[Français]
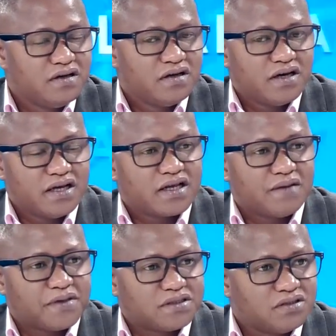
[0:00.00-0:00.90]
a une
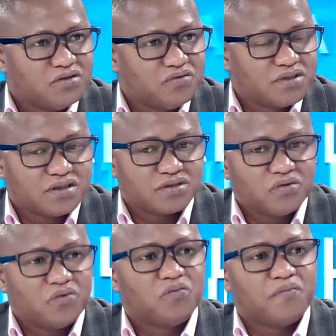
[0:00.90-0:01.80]
capacité de nuisance
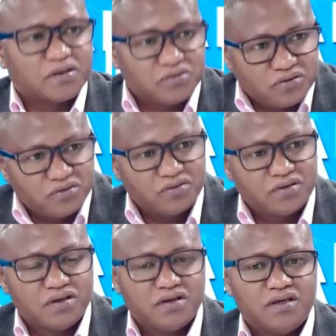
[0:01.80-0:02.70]
ou parce
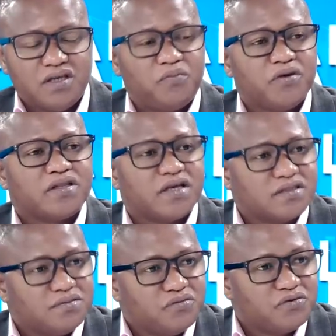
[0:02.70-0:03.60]
qu'il peut être la
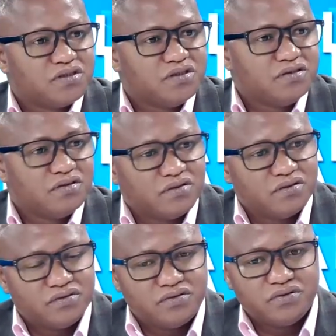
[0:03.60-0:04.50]
cible aussi
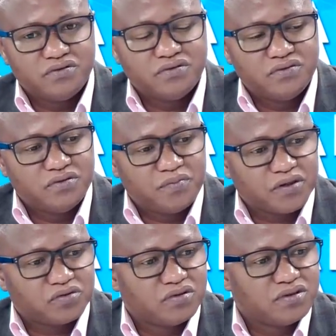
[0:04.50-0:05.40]
de,
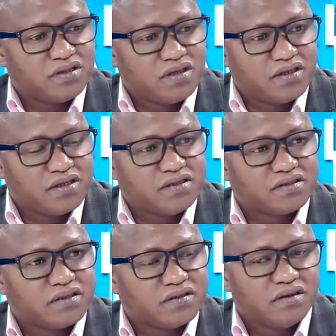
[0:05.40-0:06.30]
personnes qui aient des
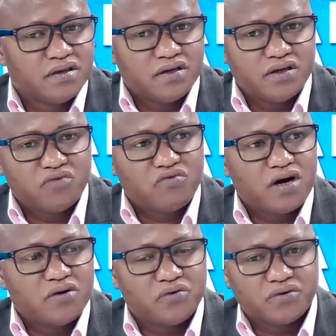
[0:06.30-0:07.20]
dessins
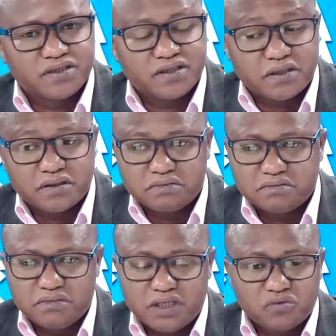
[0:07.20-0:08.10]
noirs le concernant.
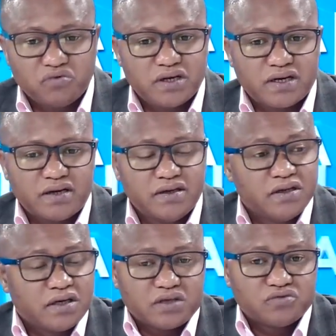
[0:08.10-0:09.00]
Mais dans tous les cas,
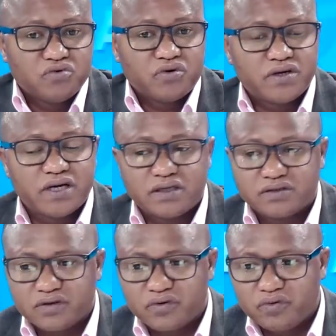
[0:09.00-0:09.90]
quand nous on regarde en
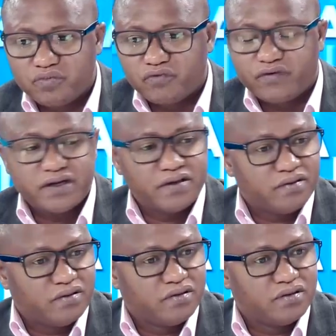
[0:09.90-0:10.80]
tant que profane
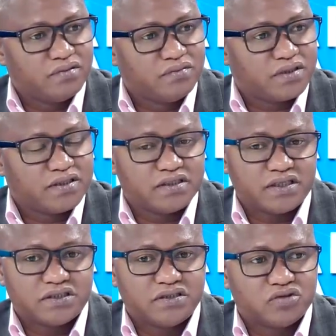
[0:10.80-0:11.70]
et très
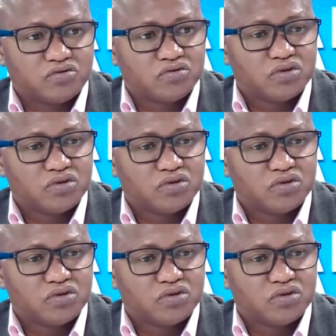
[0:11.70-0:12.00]
détaché des choses,